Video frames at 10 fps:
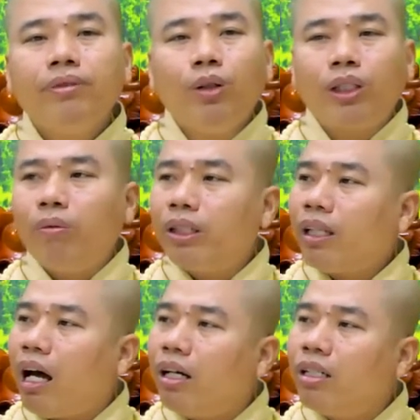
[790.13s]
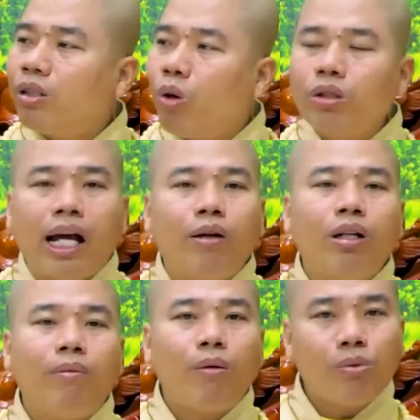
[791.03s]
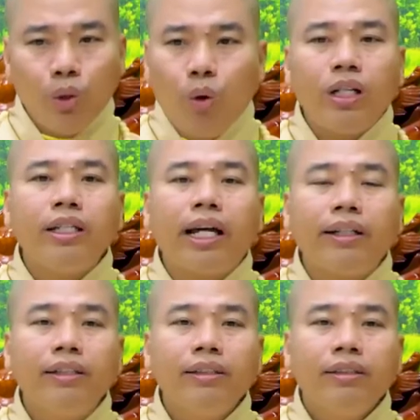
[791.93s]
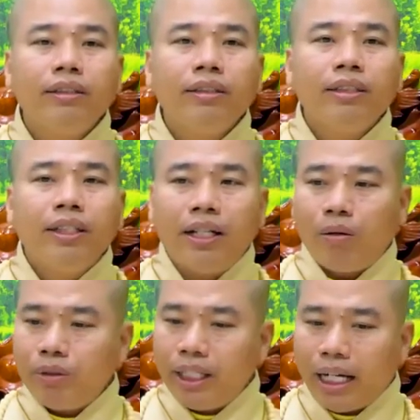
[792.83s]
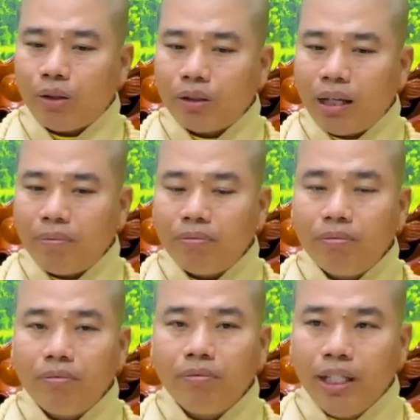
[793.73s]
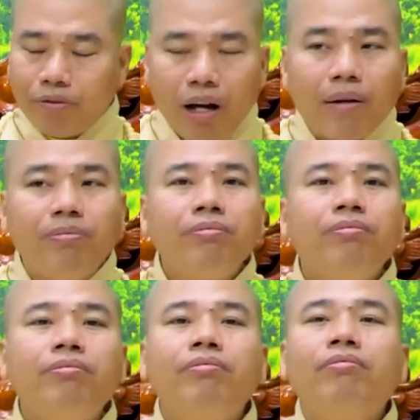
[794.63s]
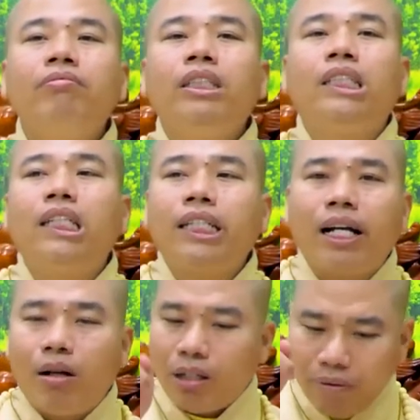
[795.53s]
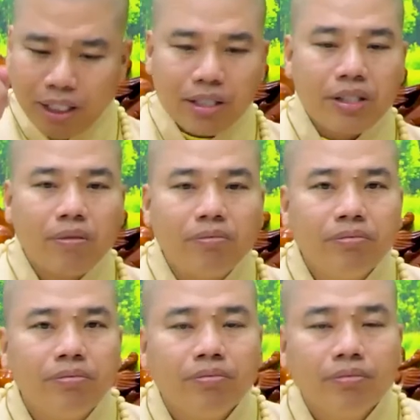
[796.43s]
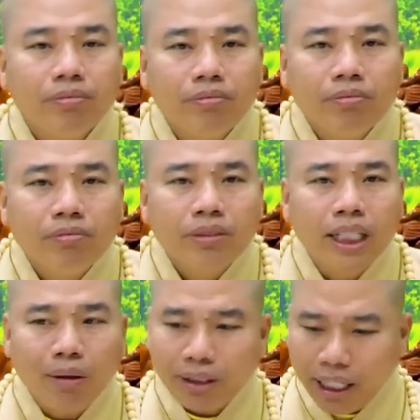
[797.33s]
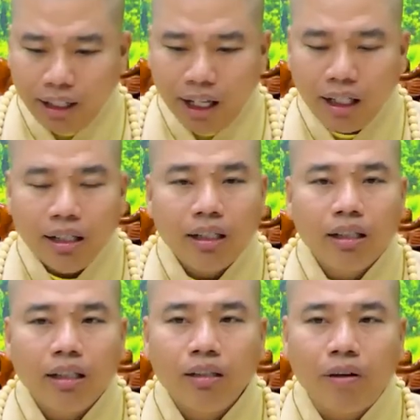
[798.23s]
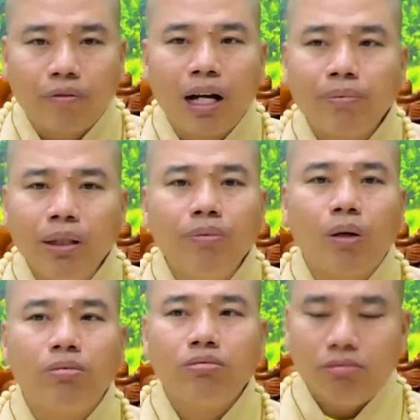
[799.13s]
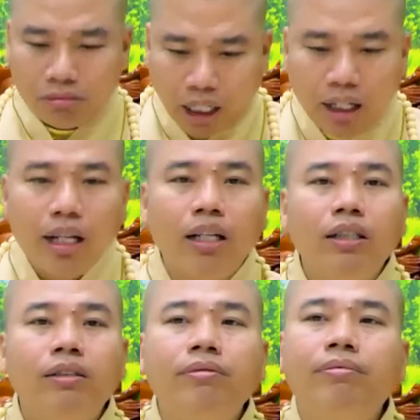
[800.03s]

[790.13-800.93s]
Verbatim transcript: dù trong cái thời cuộc nào là một ông vua đi chăng nhưng ông chỉ cần có tâm diệt pháp thì tức khắc ông này phải chết sớm khi ông chết đi Phật pháp tiếp tục thịnh lên nữa